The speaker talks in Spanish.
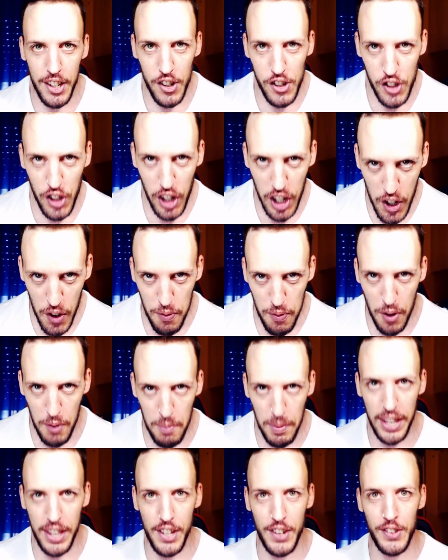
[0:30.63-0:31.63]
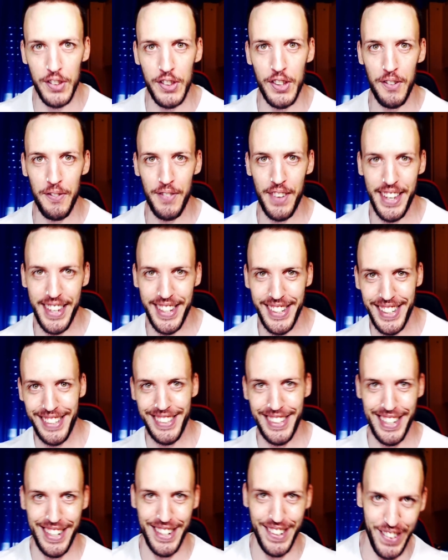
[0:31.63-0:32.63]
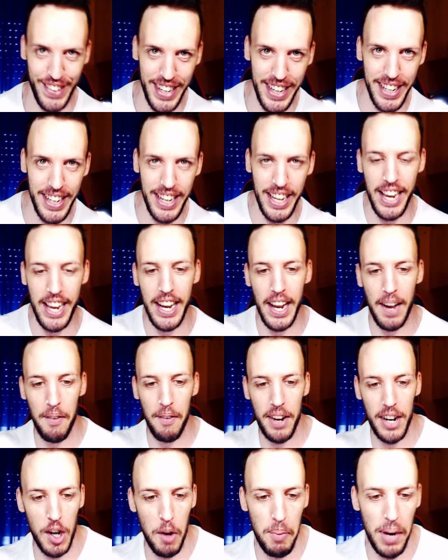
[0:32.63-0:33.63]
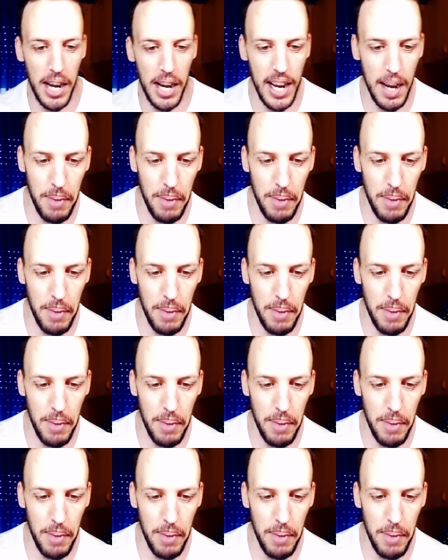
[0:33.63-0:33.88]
hoy os traigo información top así que correr e ir a verlo, placa,